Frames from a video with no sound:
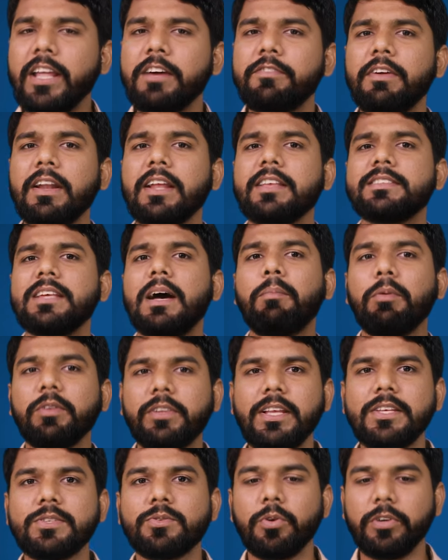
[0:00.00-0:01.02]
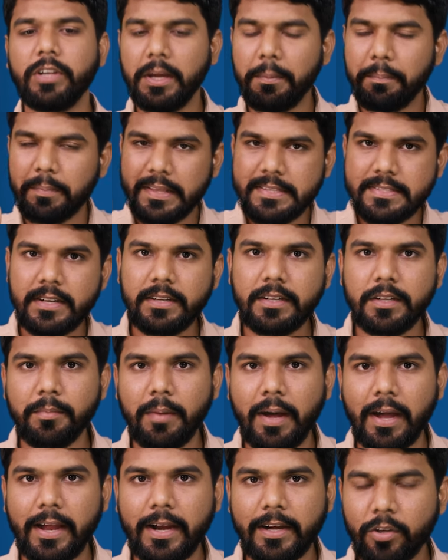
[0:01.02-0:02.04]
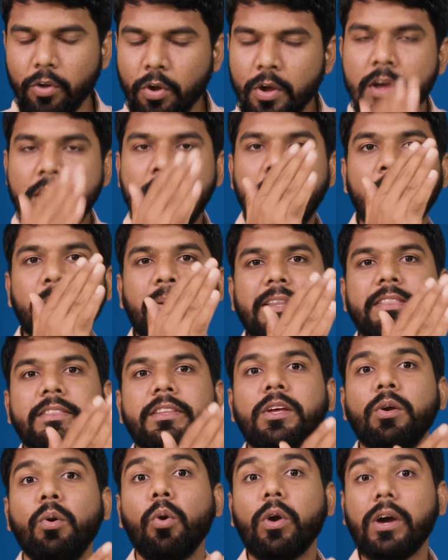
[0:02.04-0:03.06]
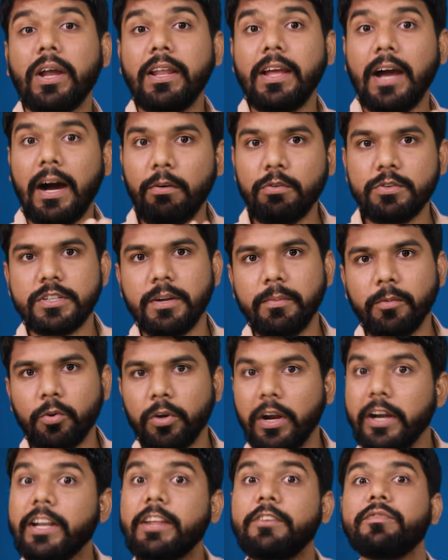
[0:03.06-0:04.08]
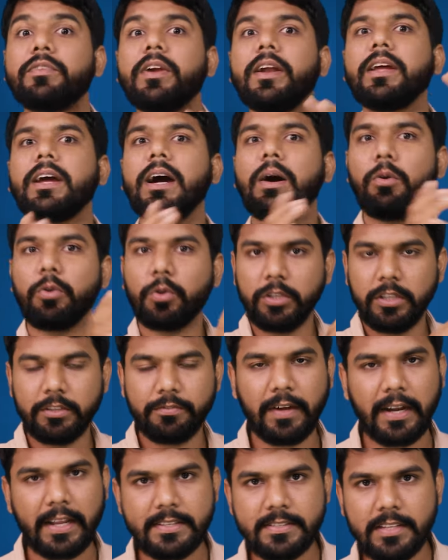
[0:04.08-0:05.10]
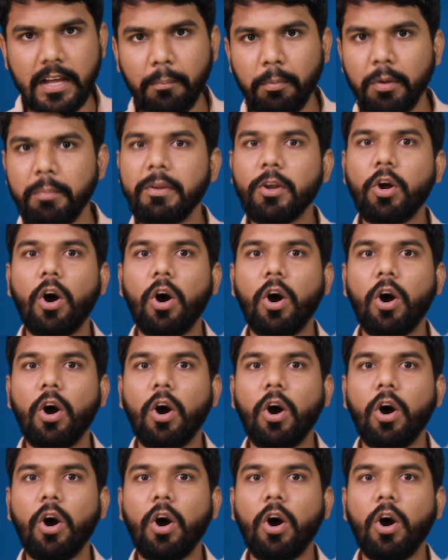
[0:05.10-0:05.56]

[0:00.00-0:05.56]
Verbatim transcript: అంటే ఫర్ ఎగ్జాంపుల్ తీసుకుంటే ప్రజెంట్ మార్కెట్ లో ప్రతి ఒక్కరి అవసరం కూడా డిఫరెంట్ గా ఉంటుంది ఫర్ ఎగ్జాంపుల్